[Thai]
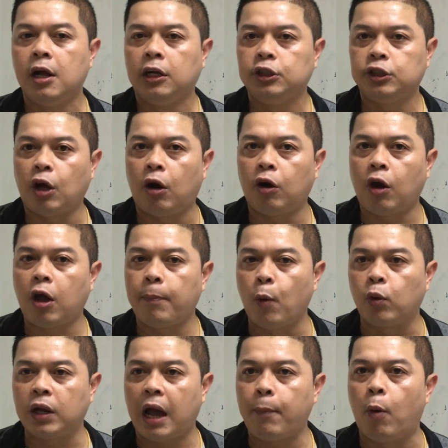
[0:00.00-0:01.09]
200กระปุก
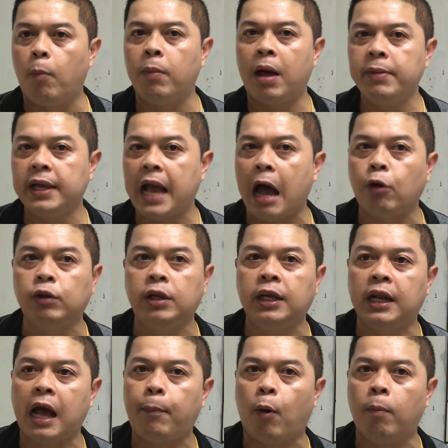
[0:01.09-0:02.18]
นะครับ ผมแล้วมีข่าวดี
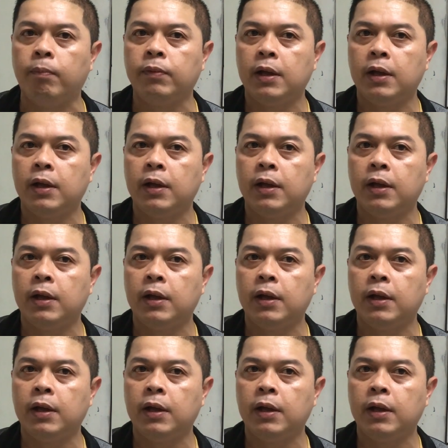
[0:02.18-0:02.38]
นะครับผม